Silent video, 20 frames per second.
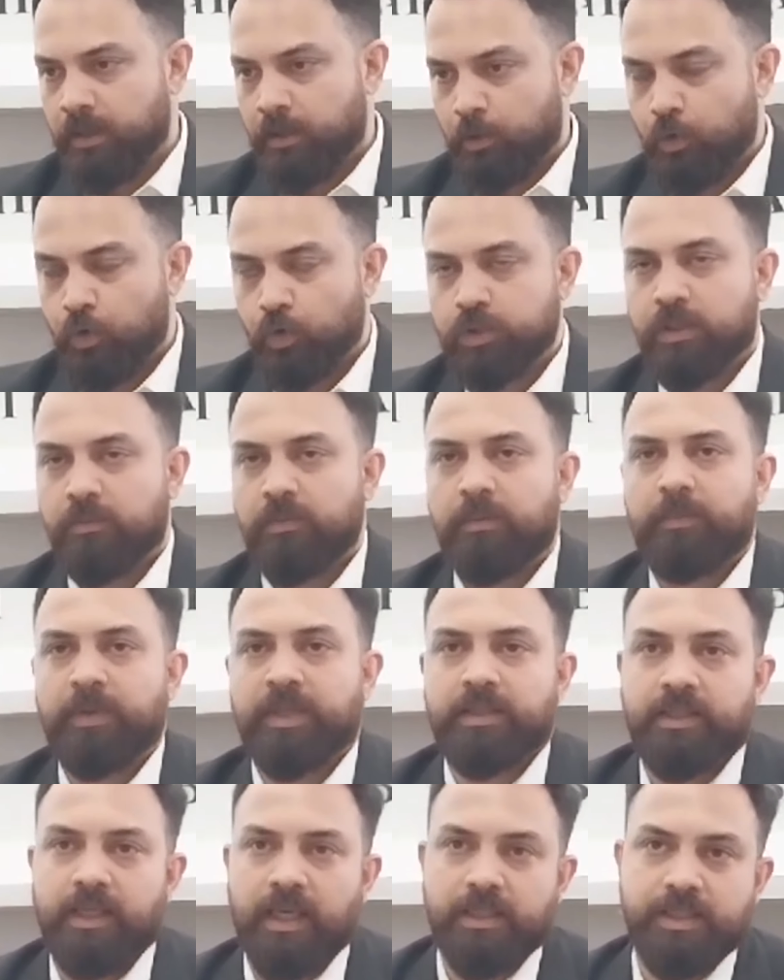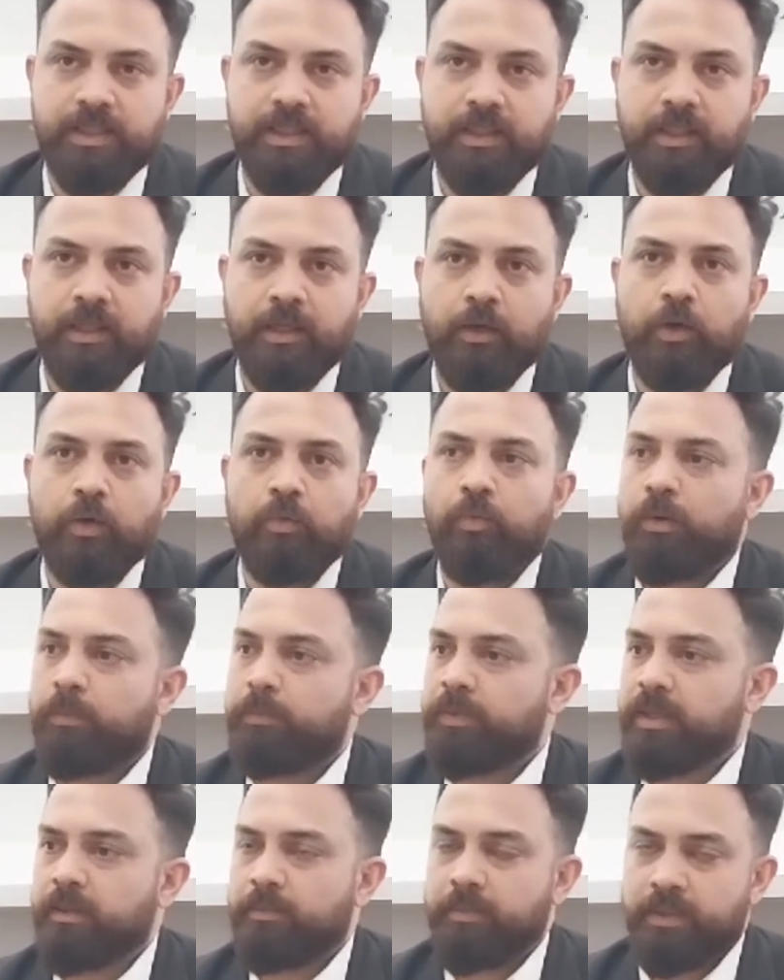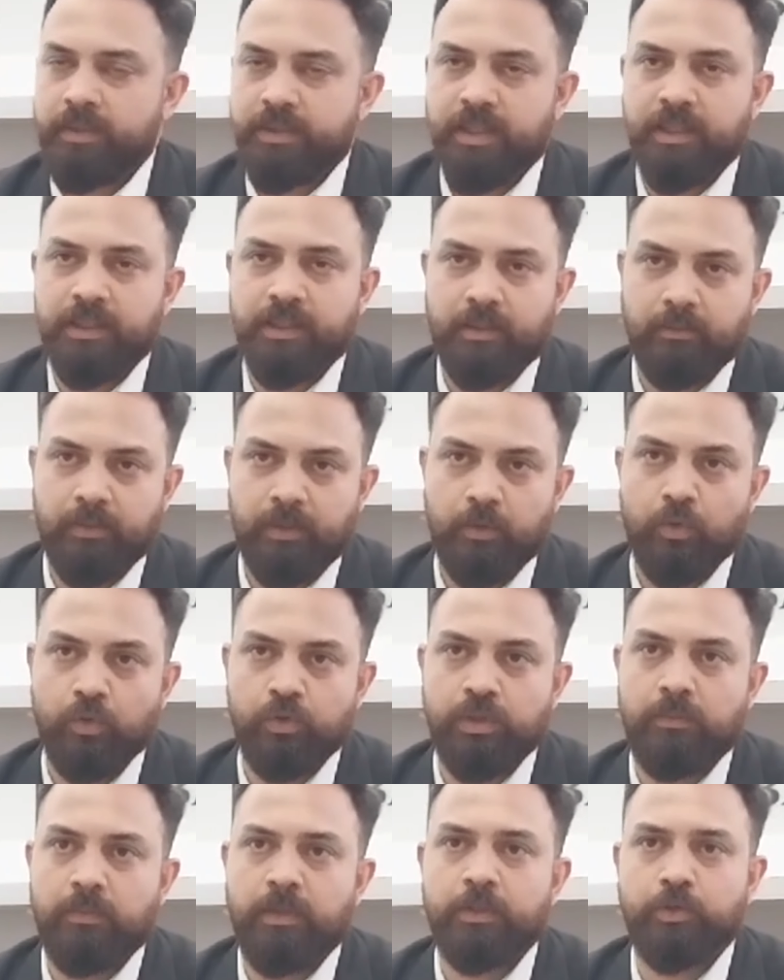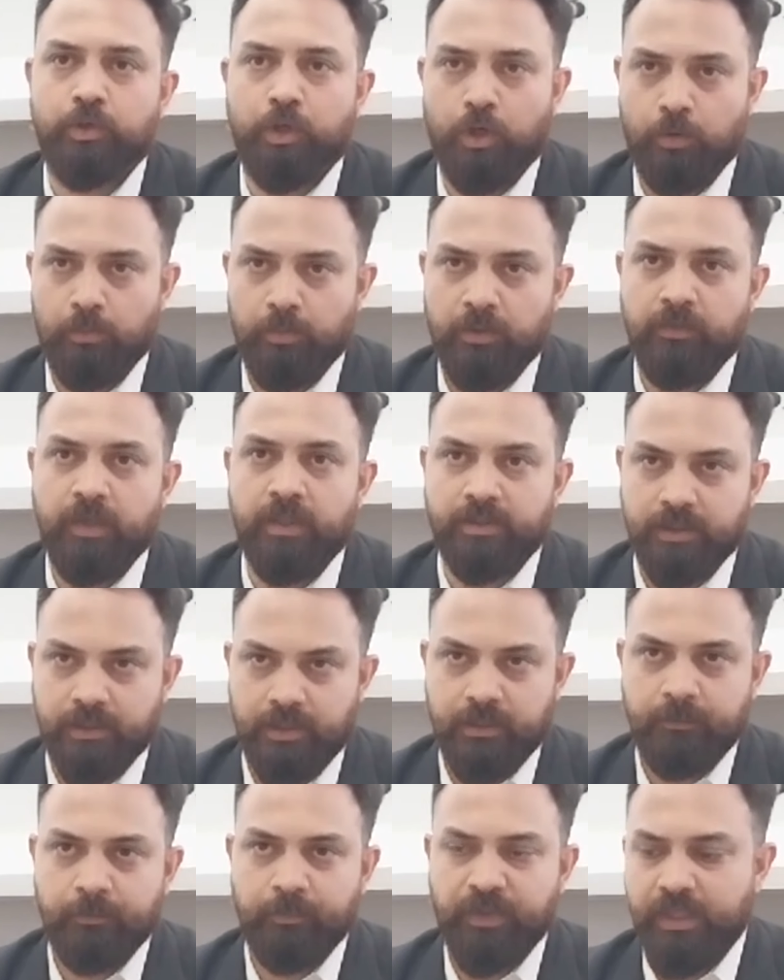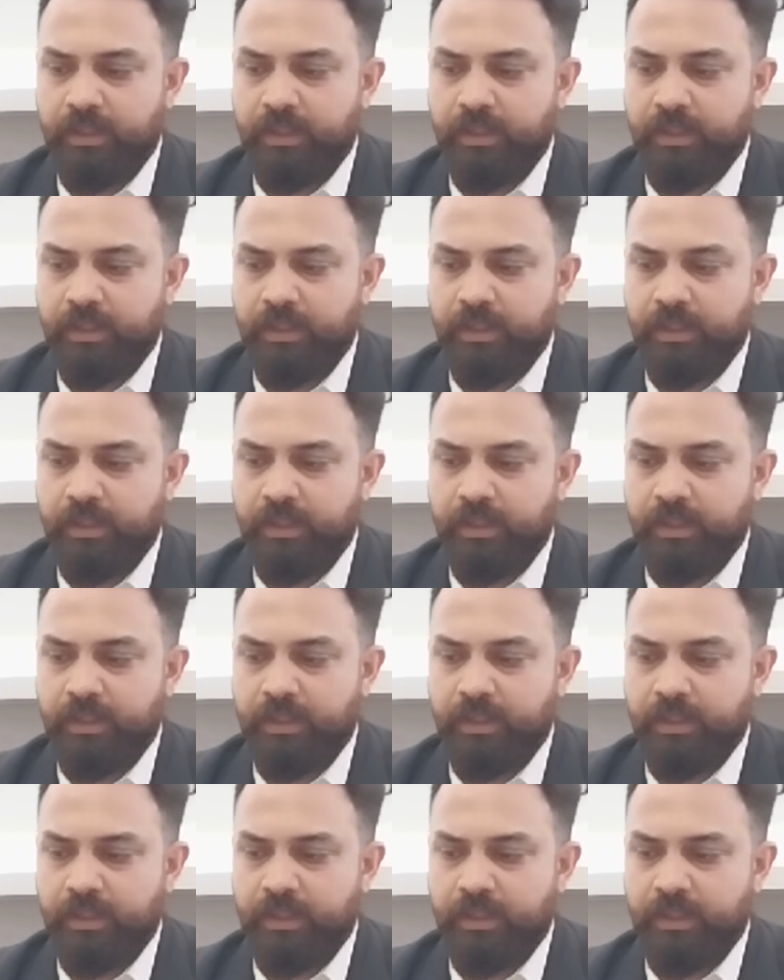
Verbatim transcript: लोकसभा प्रत्याशी हैं और वो अपने अपने क्षेत्र में लोकसभा चुनाव में व्यस्त हैं